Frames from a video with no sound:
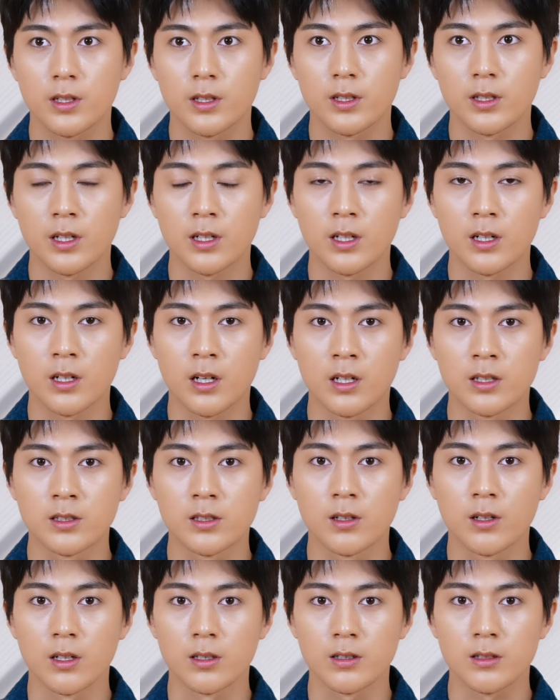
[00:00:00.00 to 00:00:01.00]
얘기를 하는
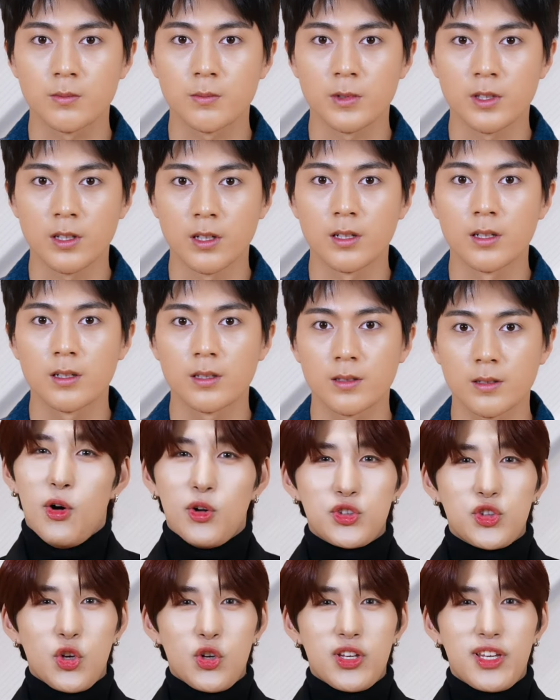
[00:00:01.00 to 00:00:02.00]
것 같습니다
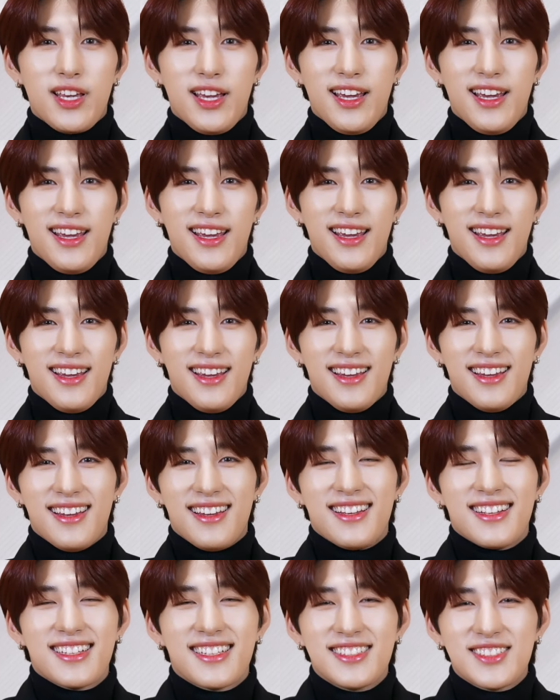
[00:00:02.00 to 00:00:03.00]
어떻게
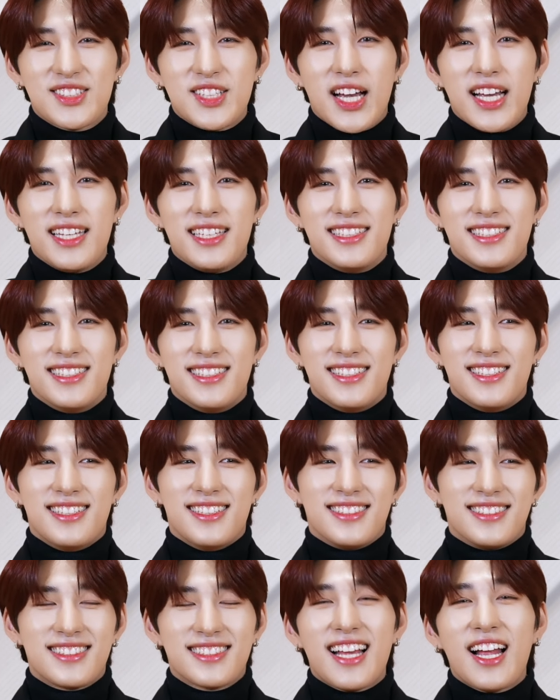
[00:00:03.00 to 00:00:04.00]
그
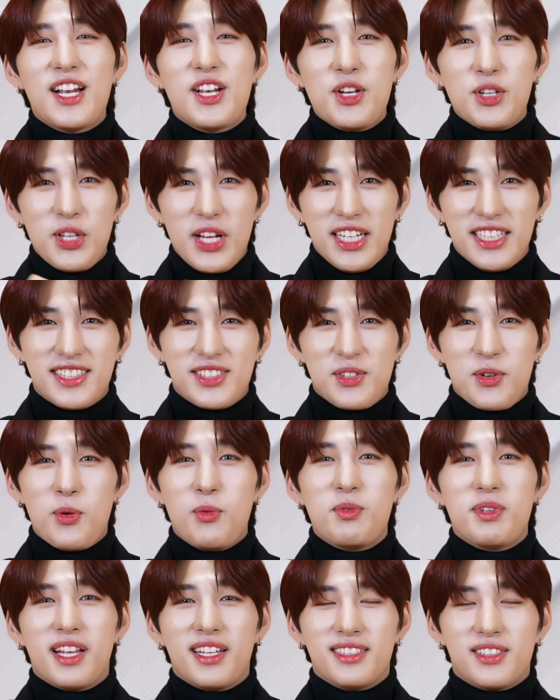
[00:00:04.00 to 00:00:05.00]
사인을 살려낼지
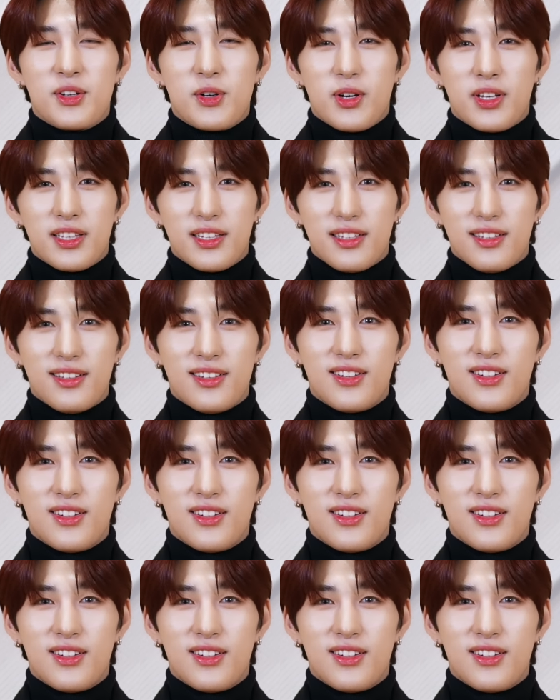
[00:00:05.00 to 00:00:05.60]
고민하는 것 같아요